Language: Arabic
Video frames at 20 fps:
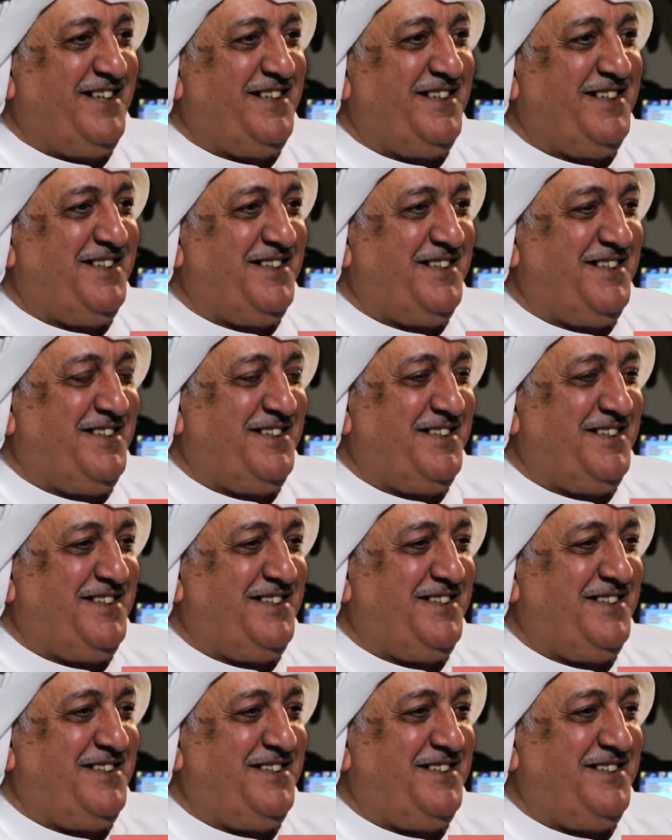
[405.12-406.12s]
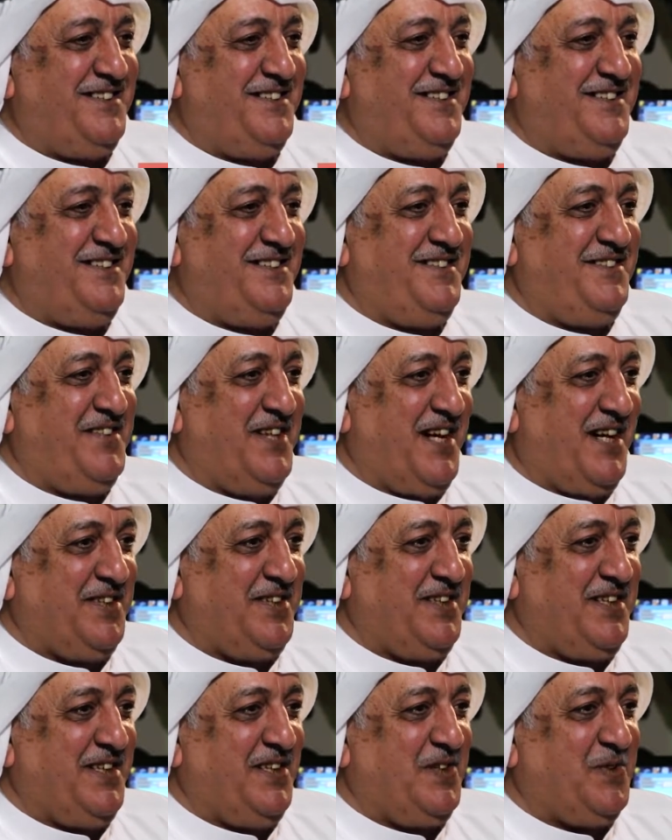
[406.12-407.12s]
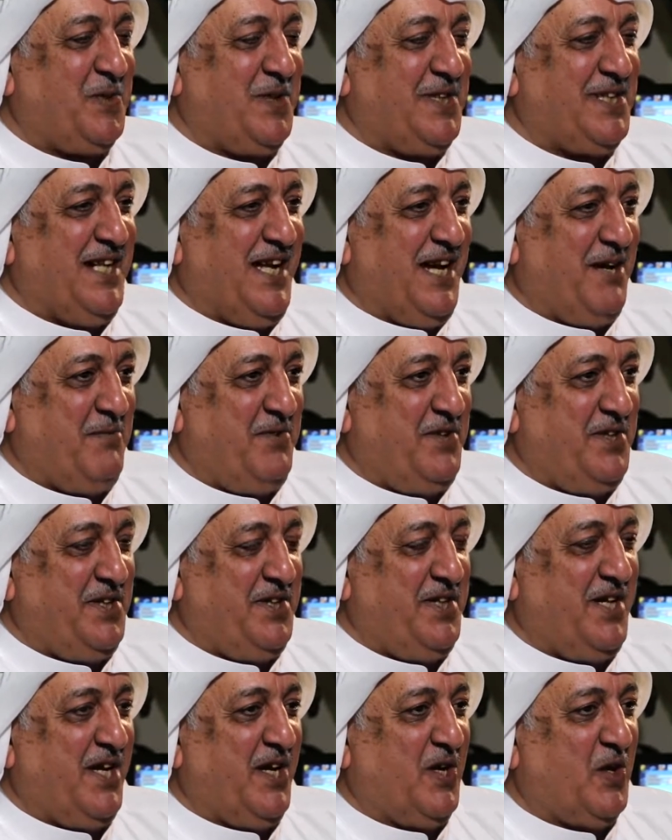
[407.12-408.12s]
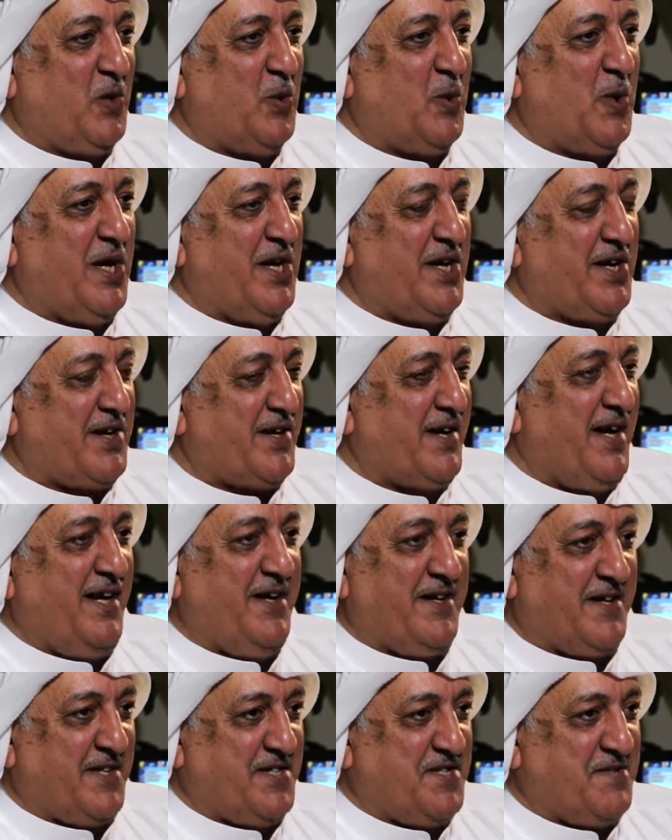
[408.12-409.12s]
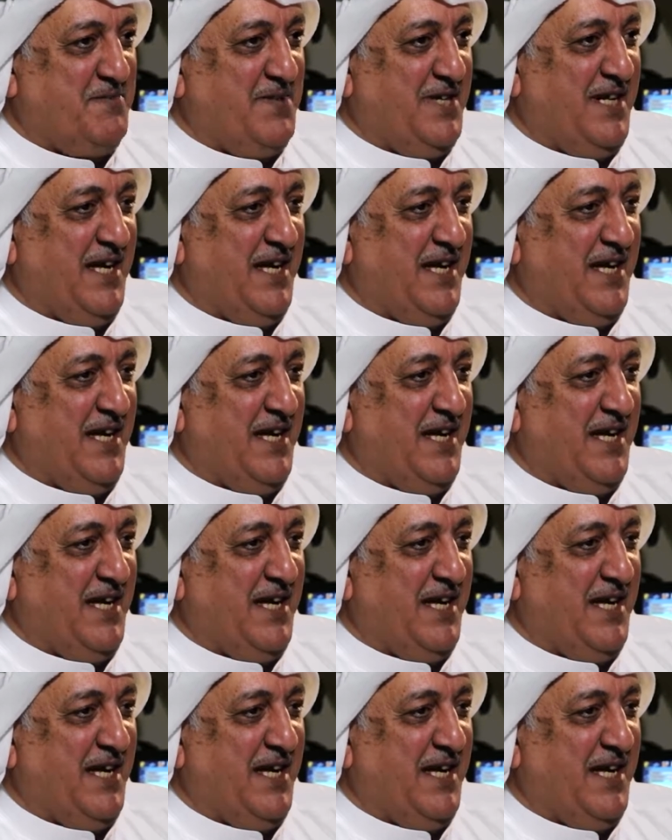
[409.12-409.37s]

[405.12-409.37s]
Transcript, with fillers: آه، نادي الكويت للالعاب الذهنيه هو الراعي الرسمي